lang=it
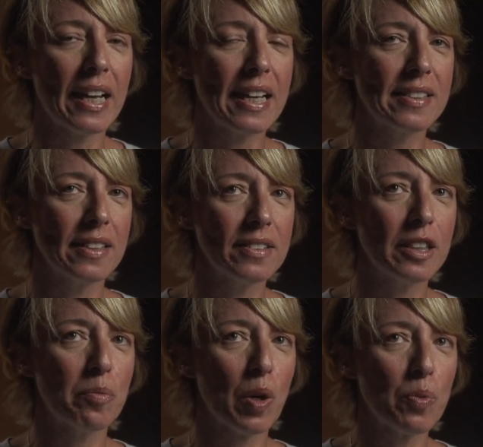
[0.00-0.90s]
e
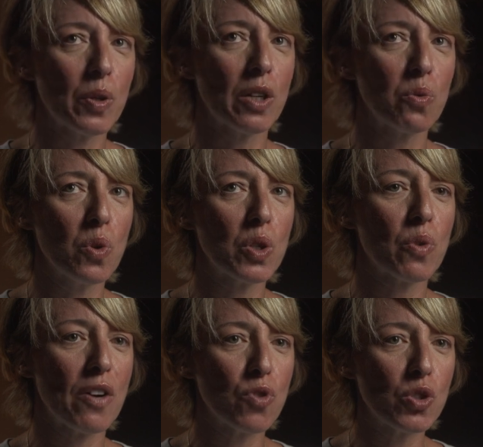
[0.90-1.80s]
sentii proprio nel cuore
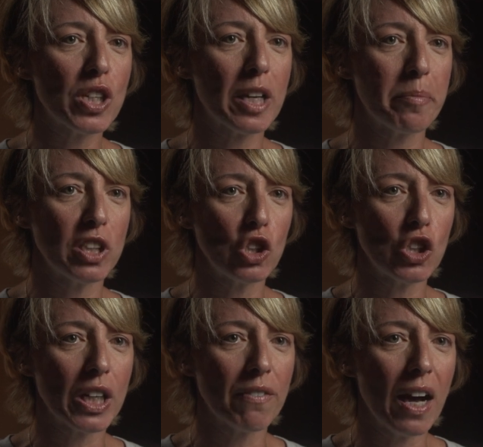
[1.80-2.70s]
una voce che mi
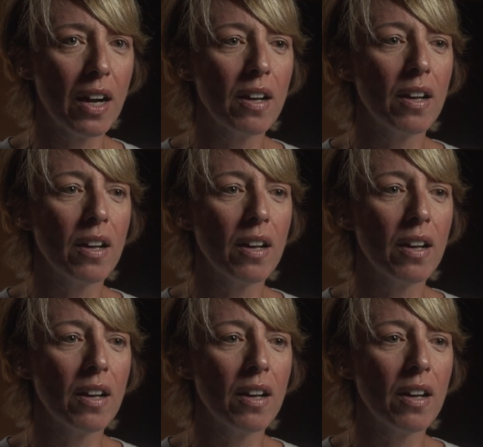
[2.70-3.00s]
diceva